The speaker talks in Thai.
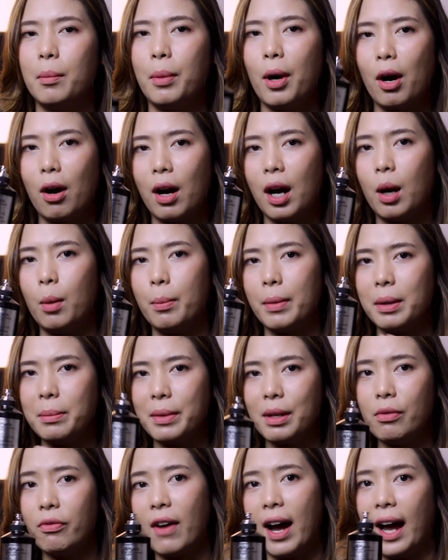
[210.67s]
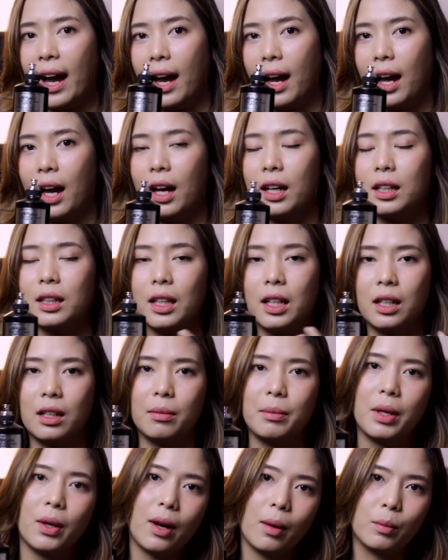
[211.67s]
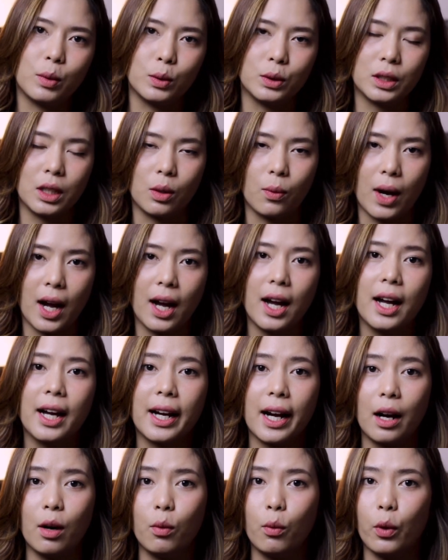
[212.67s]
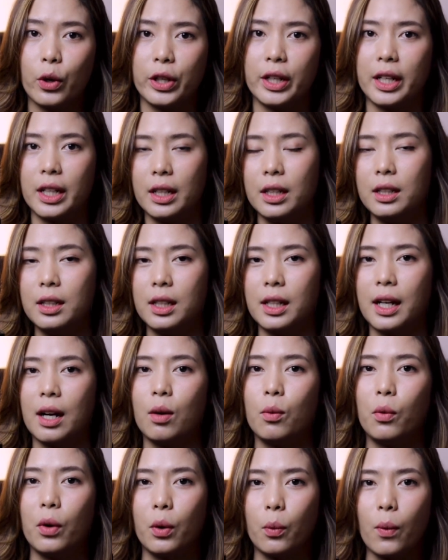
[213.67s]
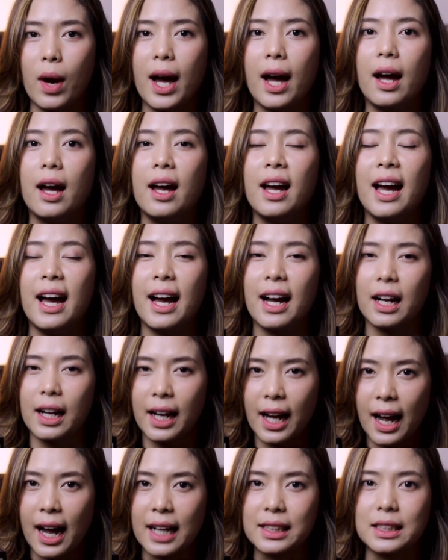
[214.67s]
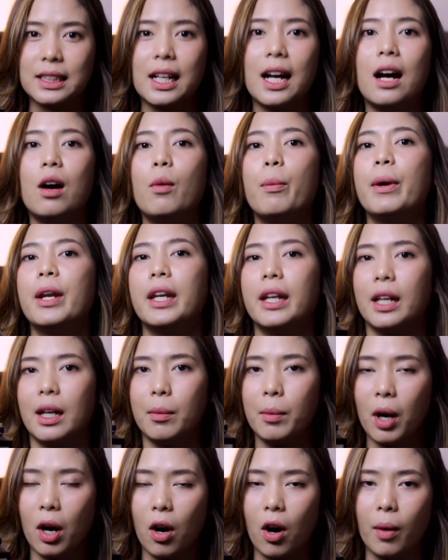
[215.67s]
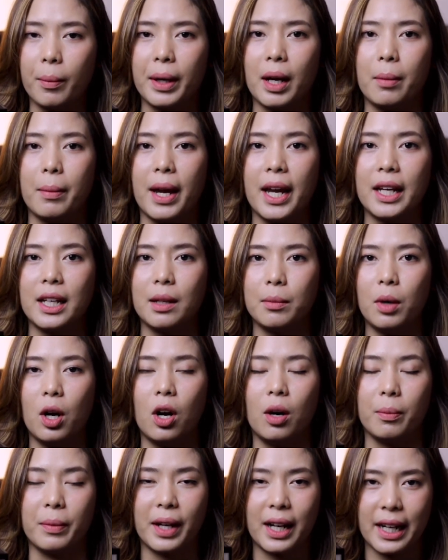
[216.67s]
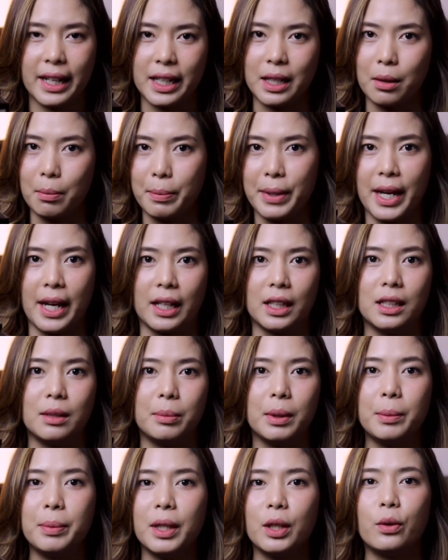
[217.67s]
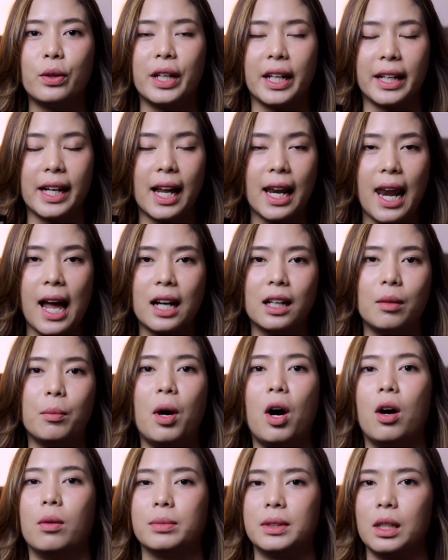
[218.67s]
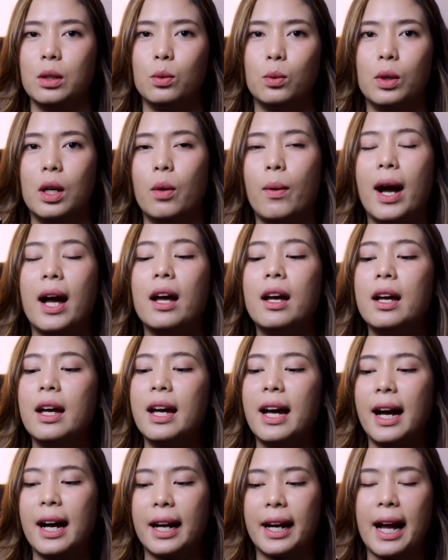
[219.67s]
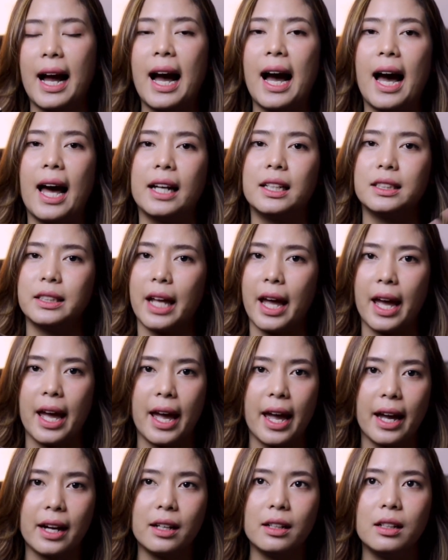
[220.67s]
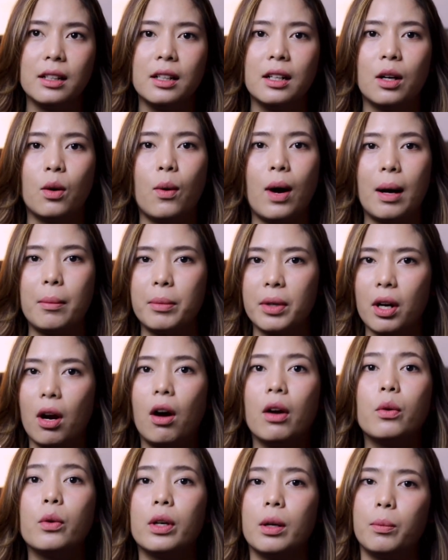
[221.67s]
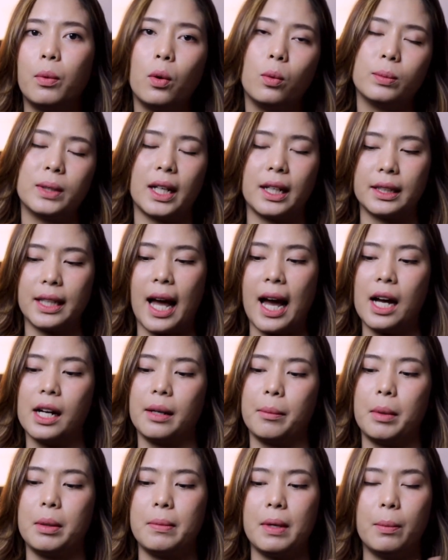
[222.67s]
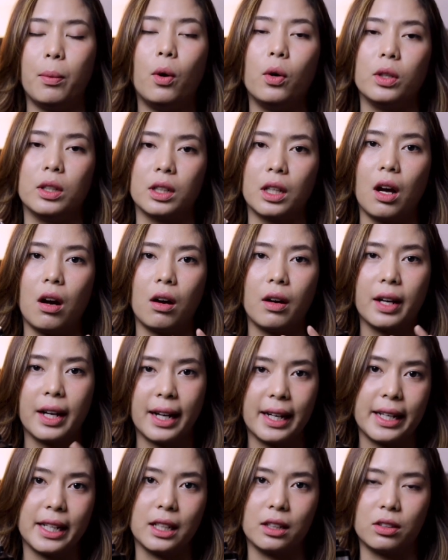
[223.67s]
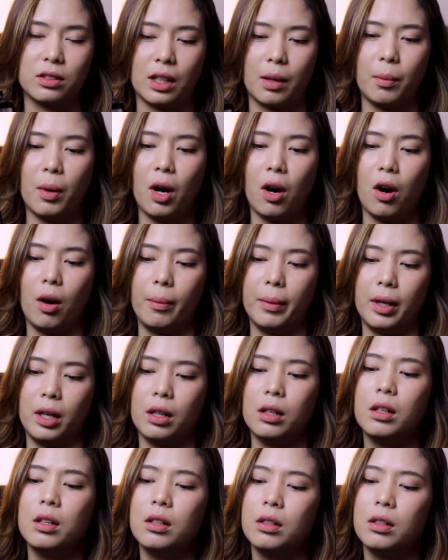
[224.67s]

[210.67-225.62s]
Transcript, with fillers: พอเขาไม่มีฝาติ๊กก็มีความรู้สึกว่ากังวลนิดนึงกังวลว่าอากาศจะเข้าไปในน้ำหอมทำให้น้ำหอมกลิ่นเปลี่ยนคือเพื่อนๆคนไหนถ้ารักน้ำหอมจะรู้เลยว่าอากาศแสงความร้อนอุณหภูมิต่างๆเนี่ยมันมีผลต่อกลิ่นของน้ำหอมเนาะ